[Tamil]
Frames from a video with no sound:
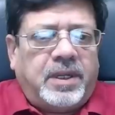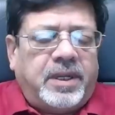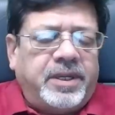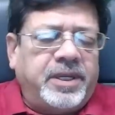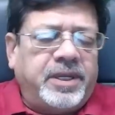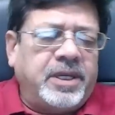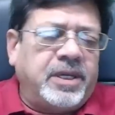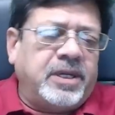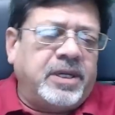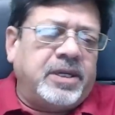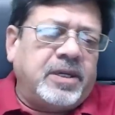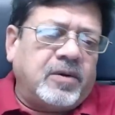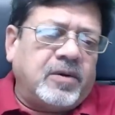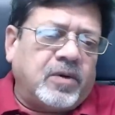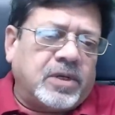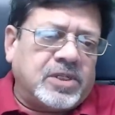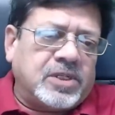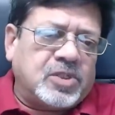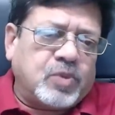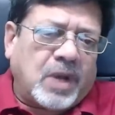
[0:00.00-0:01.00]
இங்கு
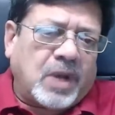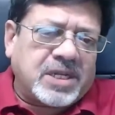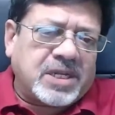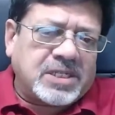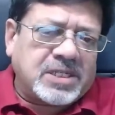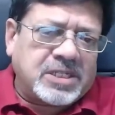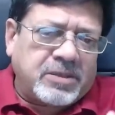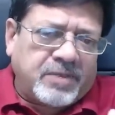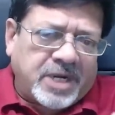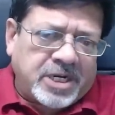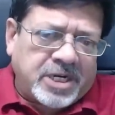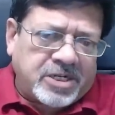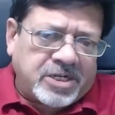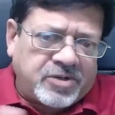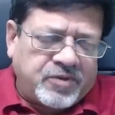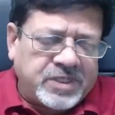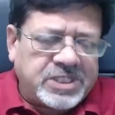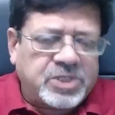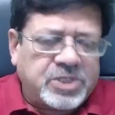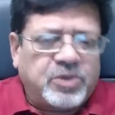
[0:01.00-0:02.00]
ஒரு சுவாரஸ்யமான
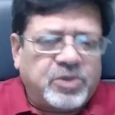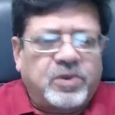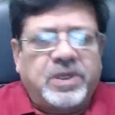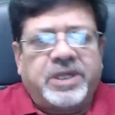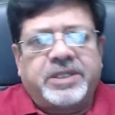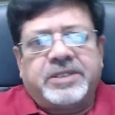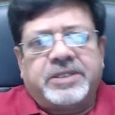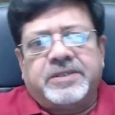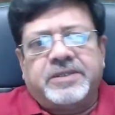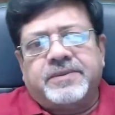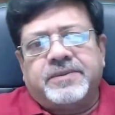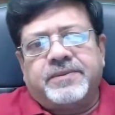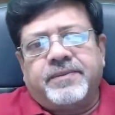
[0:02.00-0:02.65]
ட்விஸ்ட் உள்ளது